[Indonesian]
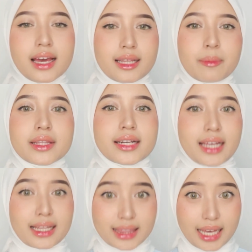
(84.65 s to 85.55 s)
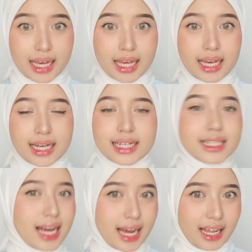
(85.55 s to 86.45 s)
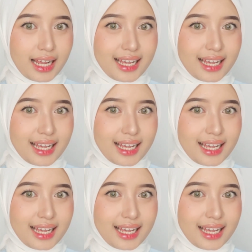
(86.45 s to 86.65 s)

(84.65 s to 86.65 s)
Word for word: tapi ternyata enggak